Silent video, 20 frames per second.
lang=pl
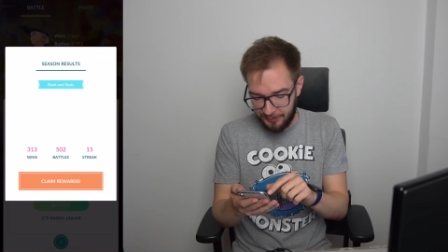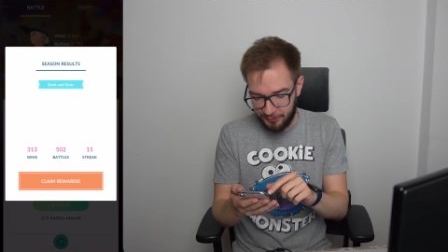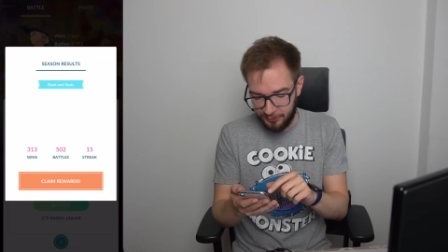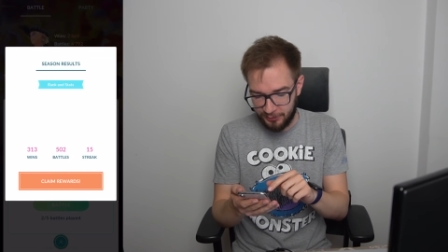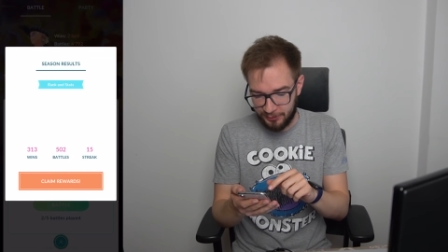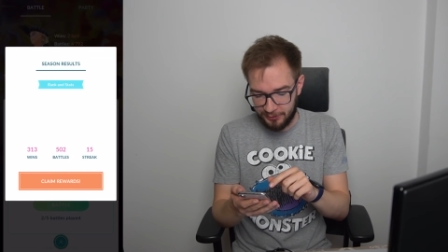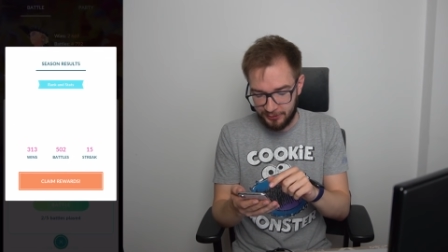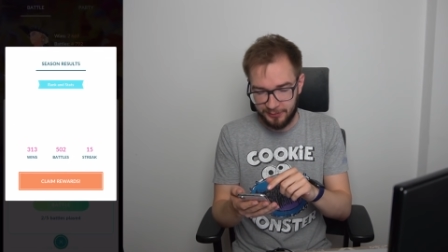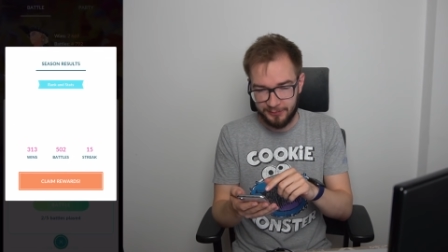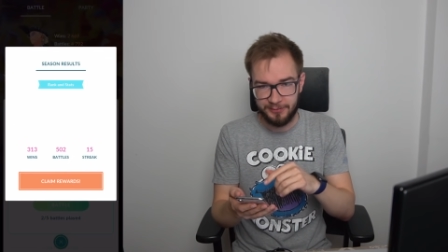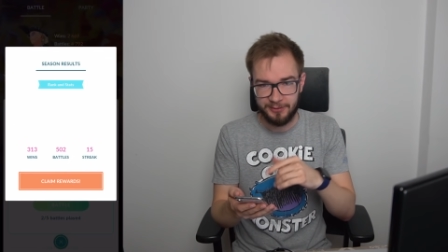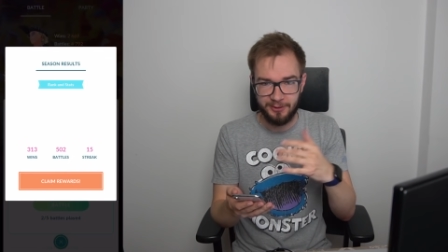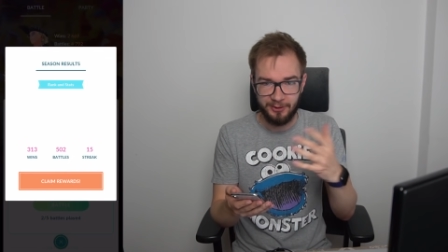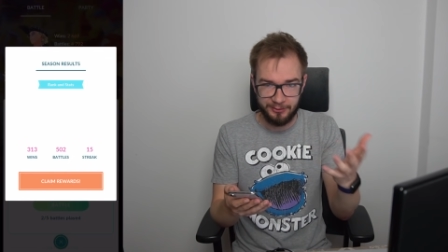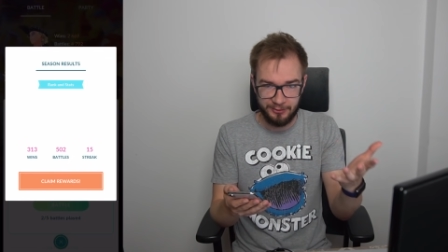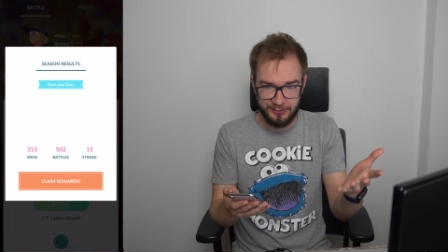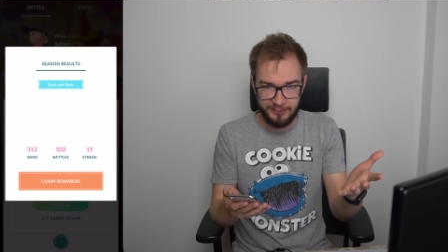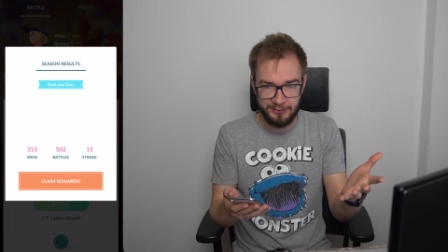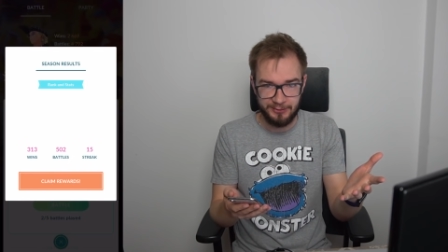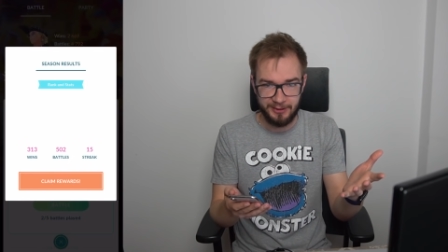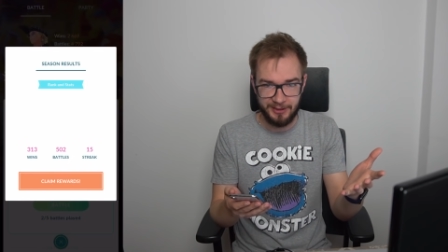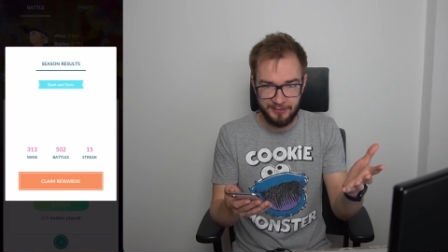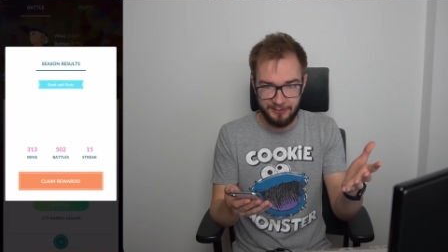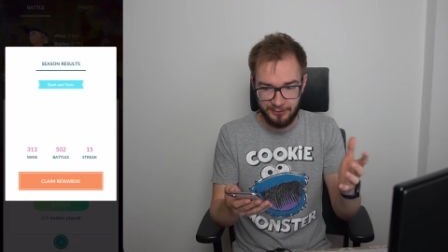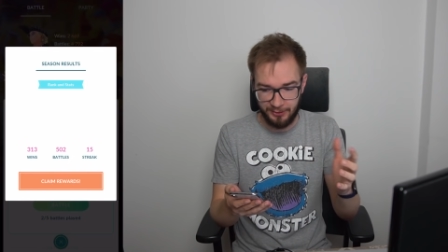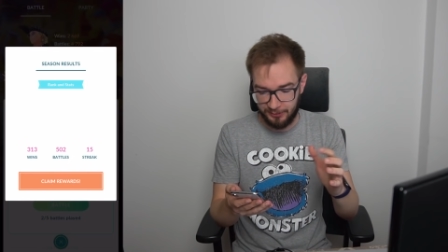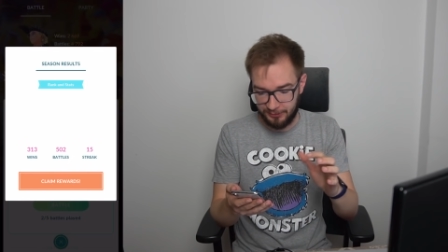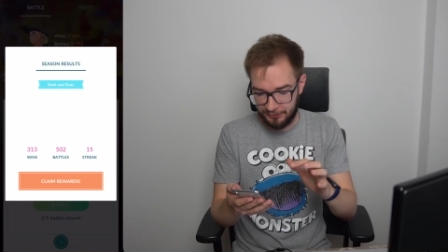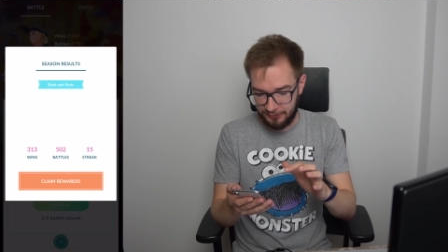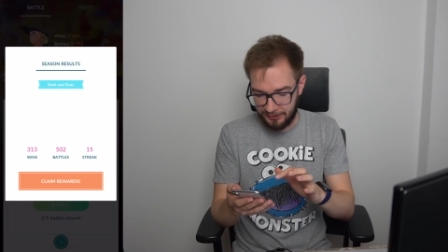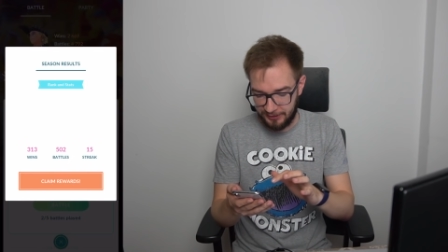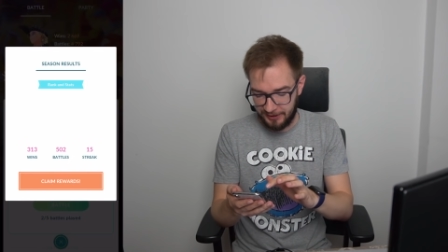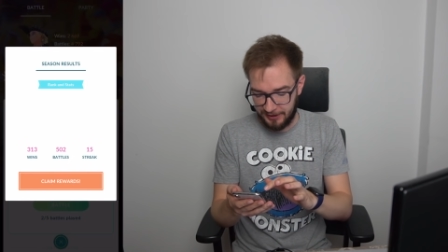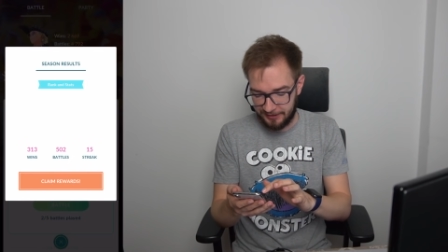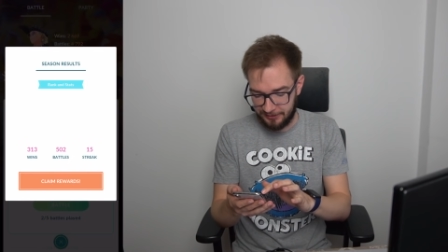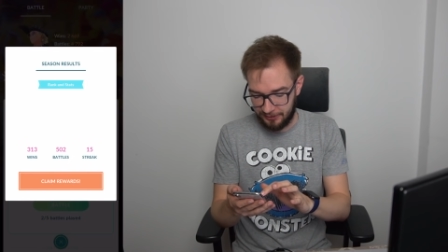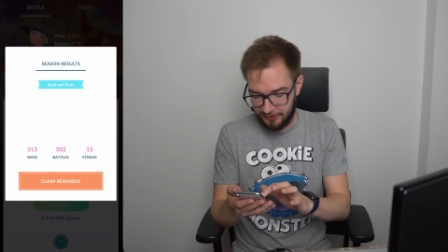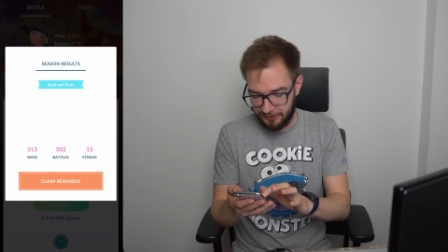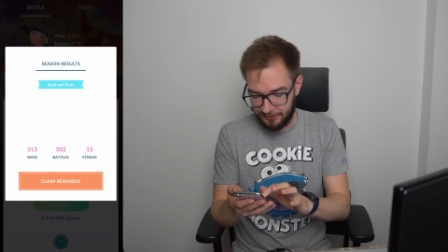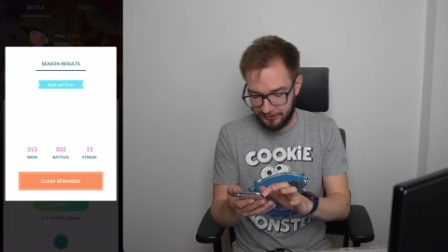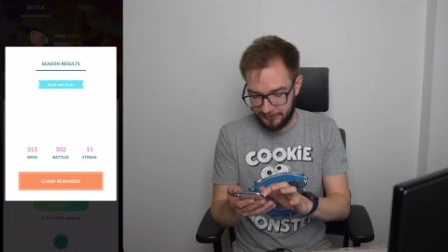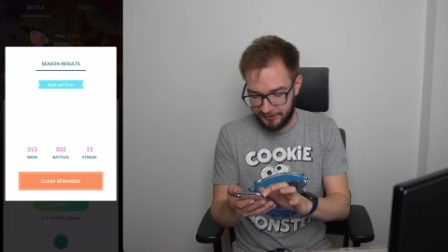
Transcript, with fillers: punktów. Kto oczywiście nie widział odcinka, to